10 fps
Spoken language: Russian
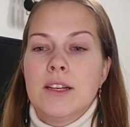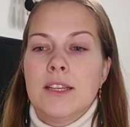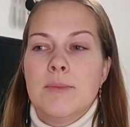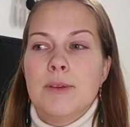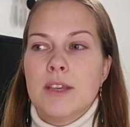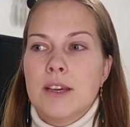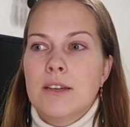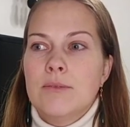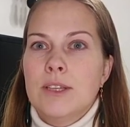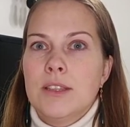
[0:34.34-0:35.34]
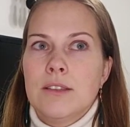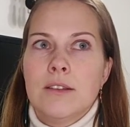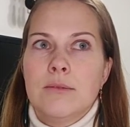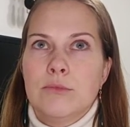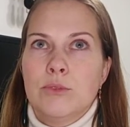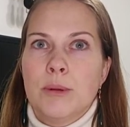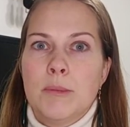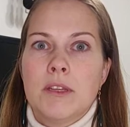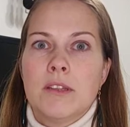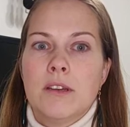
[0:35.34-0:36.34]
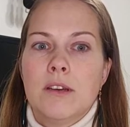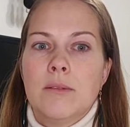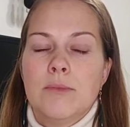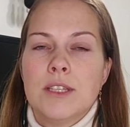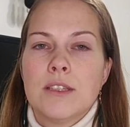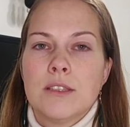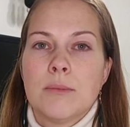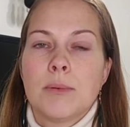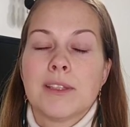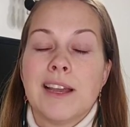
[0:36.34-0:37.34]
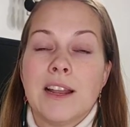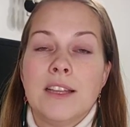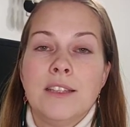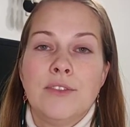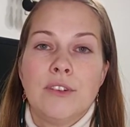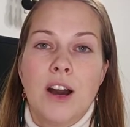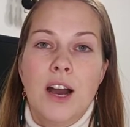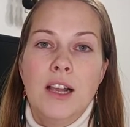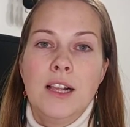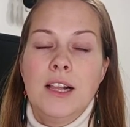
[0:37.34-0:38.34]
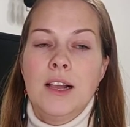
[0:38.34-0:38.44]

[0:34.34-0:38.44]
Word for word: для меня это ну, примерно месяца полтора-два